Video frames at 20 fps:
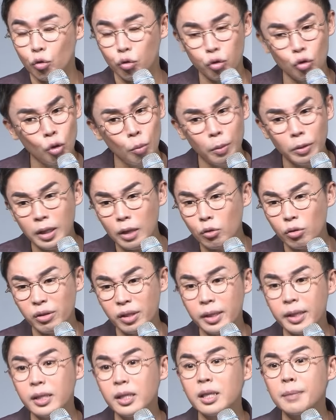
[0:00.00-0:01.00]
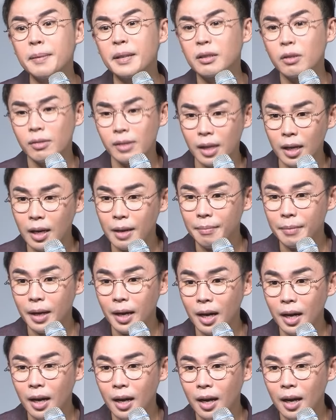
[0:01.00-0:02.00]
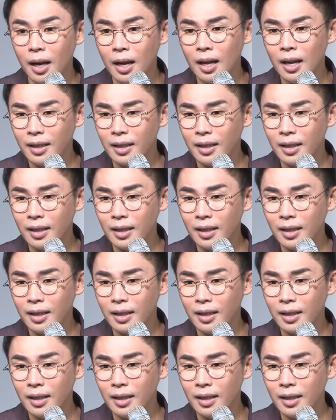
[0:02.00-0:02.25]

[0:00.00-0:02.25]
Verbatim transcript: 누구보다도 스킨십 했던 사람이야.